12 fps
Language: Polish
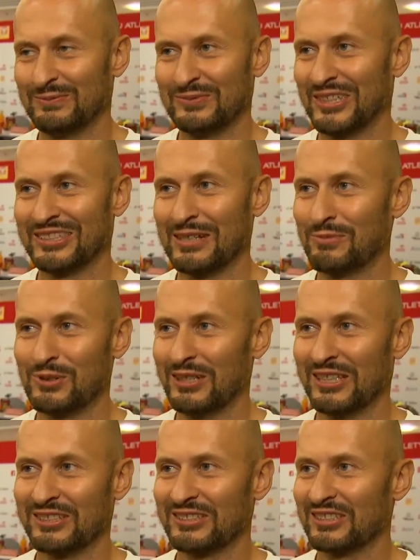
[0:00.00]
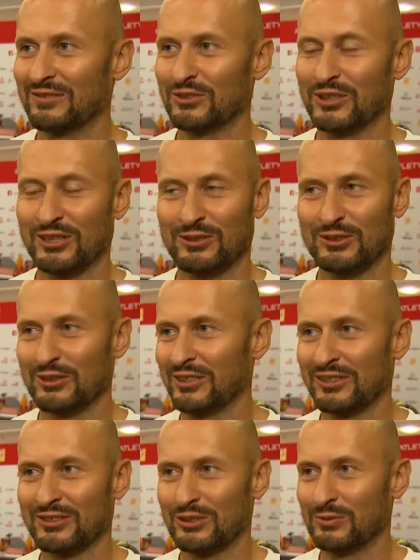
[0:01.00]
nie zabiła na tych zawodach. To co
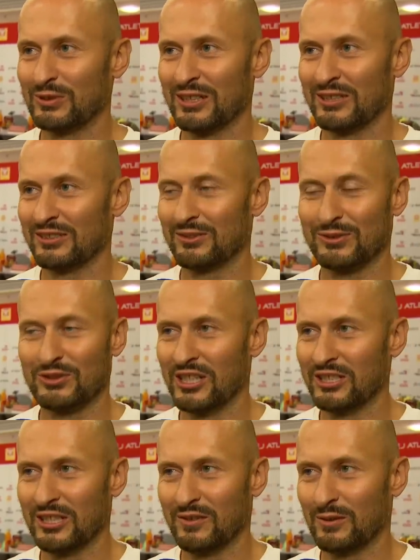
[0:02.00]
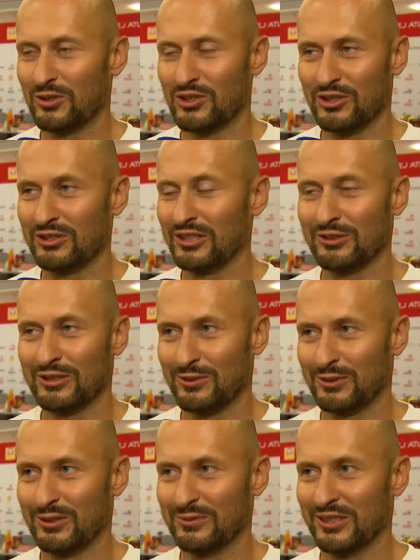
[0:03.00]
ona zrobiła do dzisiaj, nie wiem, jeszcze nie
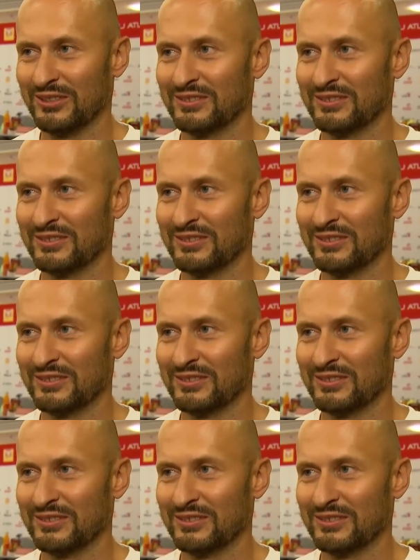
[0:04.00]
dotarło do mnie.